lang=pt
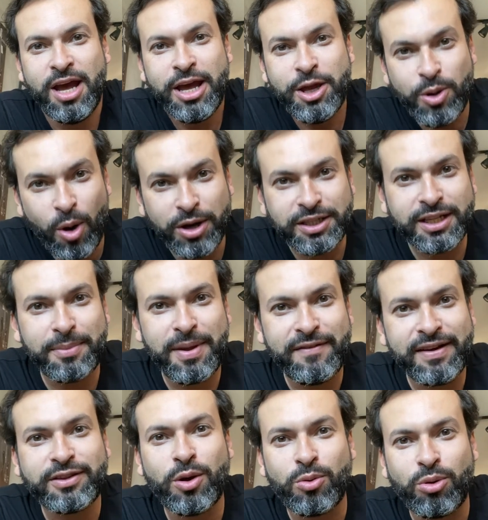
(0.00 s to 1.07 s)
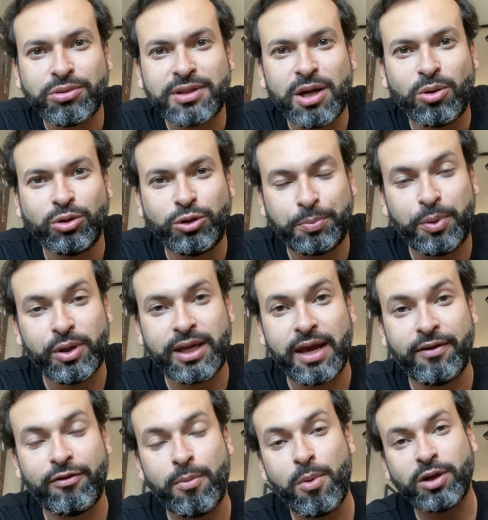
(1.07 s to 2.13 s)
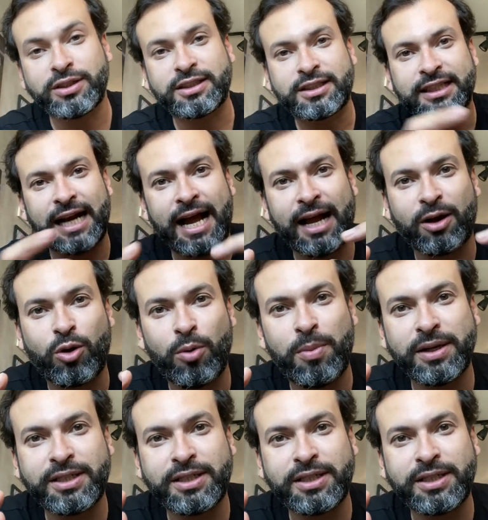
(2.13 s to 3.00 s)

E hoje também vai ter um conteúdo, porque eu vou mostrar como